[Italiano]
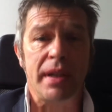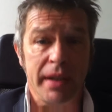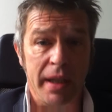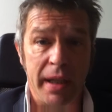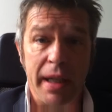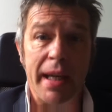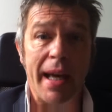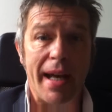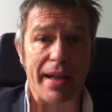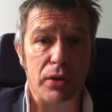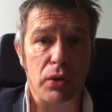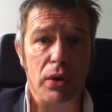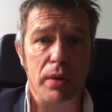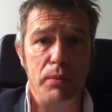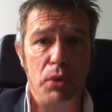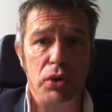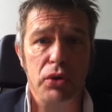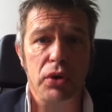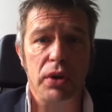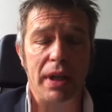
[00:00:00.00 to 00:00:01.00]
dedicato
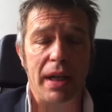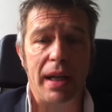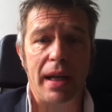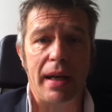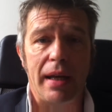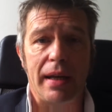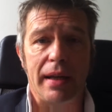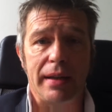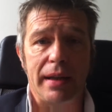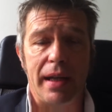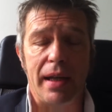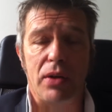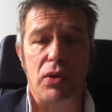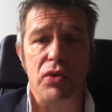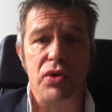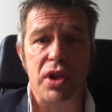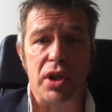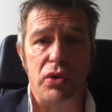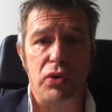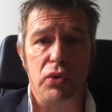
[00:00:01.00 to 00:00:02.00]
al mondo della, della
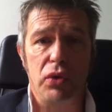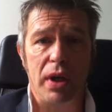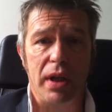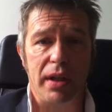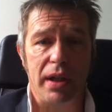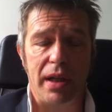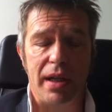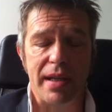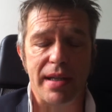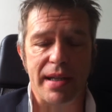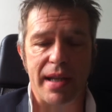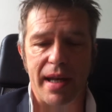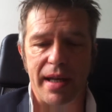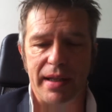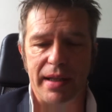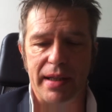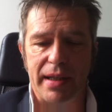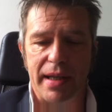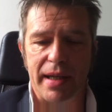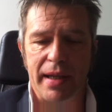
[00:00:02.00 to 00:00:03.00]
conciatura e
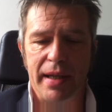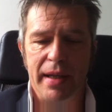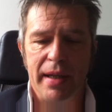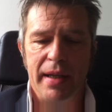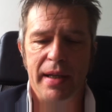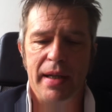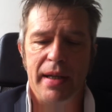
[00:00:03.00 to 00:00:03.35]
dell'estetica,